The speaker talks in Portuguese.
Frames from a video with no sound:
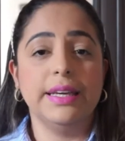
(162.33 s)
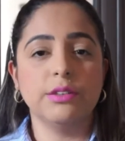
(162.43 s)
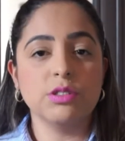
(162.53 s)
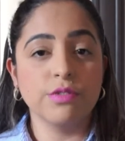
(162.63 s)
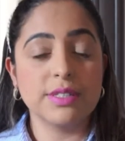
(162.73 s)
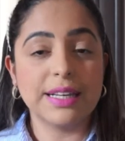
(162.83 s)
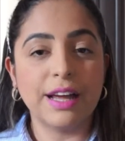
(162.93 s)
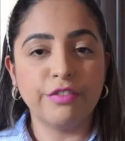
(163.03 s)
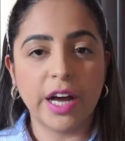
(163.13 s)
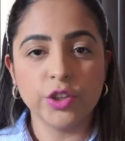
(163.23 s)
Então, se você
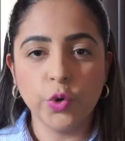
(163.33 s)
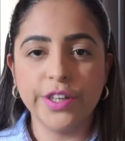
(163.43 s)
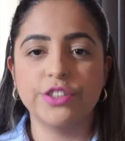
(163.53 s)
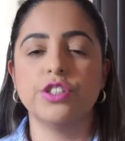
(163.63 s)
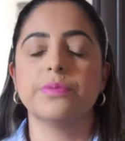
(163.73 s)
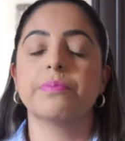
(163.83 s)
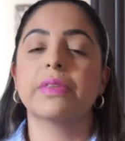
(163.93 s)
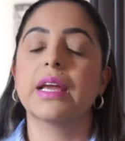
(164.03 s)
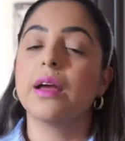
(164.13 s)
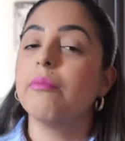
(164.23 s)
lavar à noite,
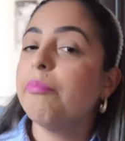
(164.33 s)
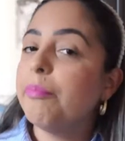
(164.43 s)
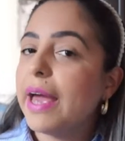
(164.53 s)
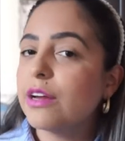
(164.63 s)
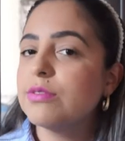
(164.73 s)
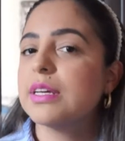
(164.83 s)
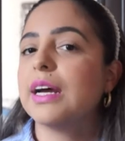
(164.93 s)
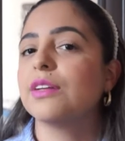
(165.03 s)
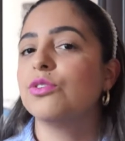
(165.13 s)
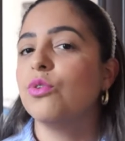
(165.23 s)
pegue o
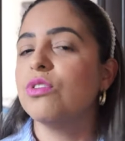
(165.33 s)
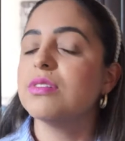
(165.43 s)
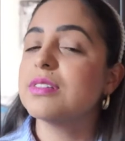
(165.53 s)
secador,